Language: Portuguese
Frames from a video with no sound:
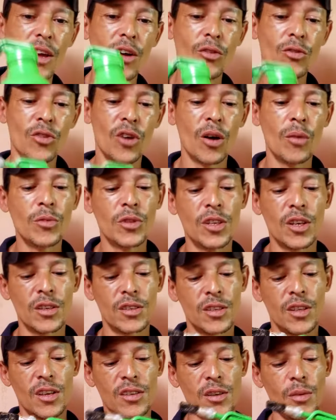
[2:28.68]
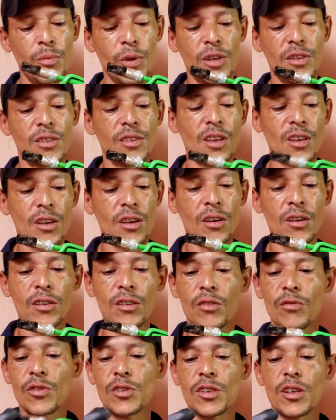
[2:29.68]
É o nome desse dessa pecinha
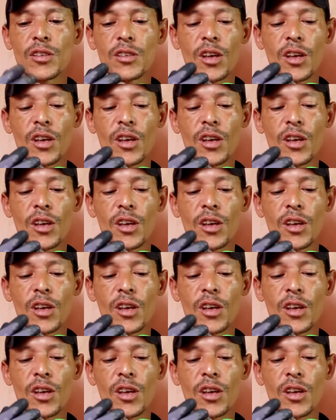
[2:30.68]
que você